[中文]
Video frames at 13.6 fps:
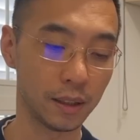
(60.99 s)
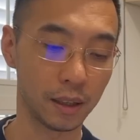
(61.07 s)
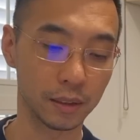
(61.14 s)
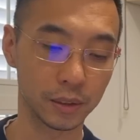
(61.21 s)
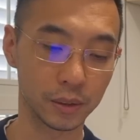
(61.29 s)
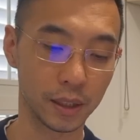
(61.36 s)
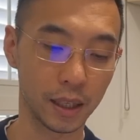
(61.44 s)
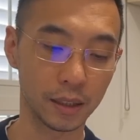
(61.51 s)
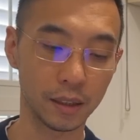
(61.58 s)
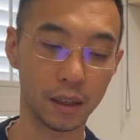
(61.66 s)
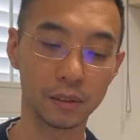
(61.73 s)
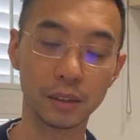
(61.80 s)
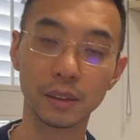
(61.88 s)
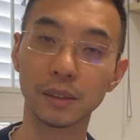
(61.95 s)
啊，就是他
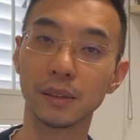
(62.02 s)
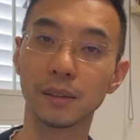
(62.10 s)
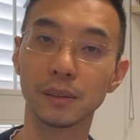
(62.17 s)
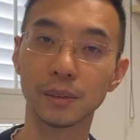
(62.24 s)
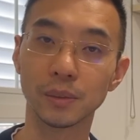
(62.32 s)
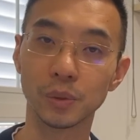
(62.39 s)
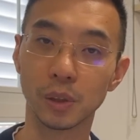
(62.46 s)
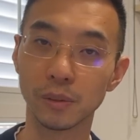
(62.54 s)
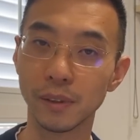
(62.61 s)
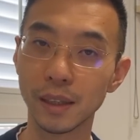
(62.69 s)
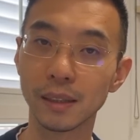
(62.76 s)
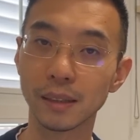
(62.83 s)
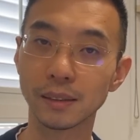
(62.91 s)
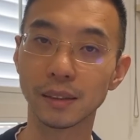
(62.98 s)
到底是所
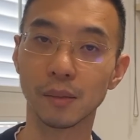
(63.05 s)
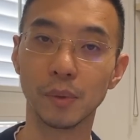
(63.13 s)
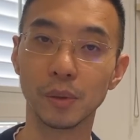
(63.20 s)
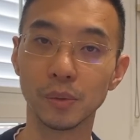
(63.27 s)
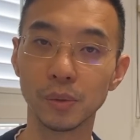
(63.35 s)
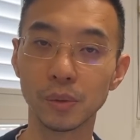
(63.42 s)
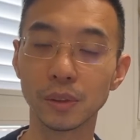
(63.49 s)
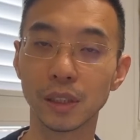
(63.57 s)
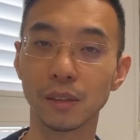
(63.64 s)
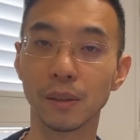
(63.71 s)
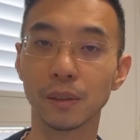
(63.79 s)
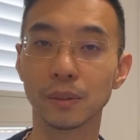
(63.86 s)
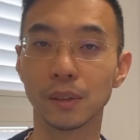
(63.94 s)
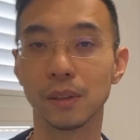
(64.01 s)
谓的怎么侮辱解
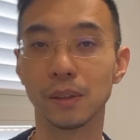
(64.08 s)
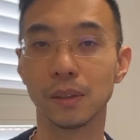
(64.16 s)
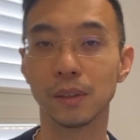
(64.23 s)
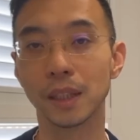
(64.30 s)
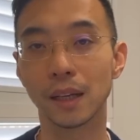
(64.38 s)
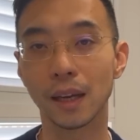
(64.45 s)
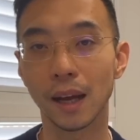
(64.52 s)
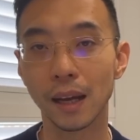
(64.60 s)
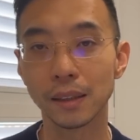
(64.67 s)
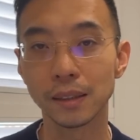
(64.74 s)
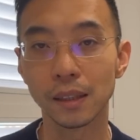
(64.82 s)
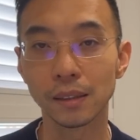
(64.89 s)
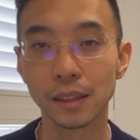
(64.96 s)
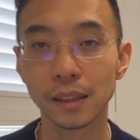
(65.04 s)
放军啊？我们先看一
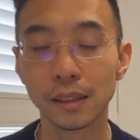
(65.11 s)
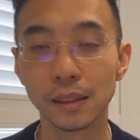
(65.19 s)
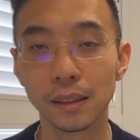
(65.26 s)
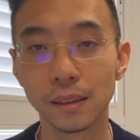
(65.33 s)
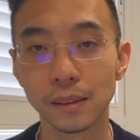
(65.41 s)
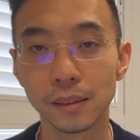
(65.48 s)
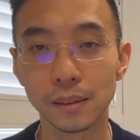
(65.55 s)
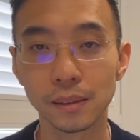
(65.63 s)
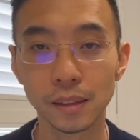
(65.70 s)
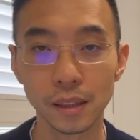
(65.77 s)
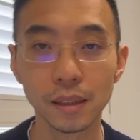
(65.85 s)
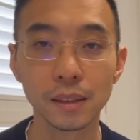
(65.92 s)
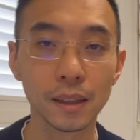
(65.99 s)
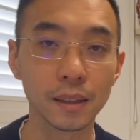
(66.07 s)
下这个，
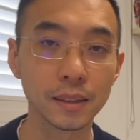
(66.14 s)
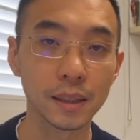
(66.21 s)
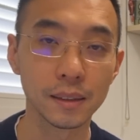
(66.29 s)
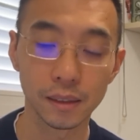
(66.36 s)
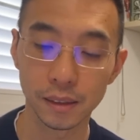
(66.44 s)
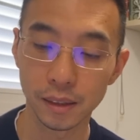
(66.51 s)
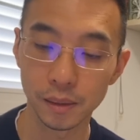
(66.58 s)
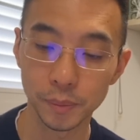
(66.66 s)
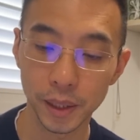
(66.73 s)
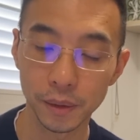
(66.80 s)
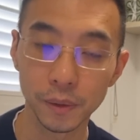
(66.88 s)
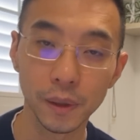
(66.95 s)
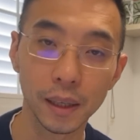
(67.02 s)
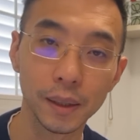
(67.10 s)
听一下现场这个
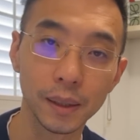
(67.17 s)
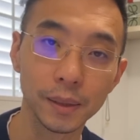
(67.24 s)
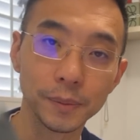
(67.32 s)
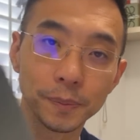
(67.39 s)
片段啊。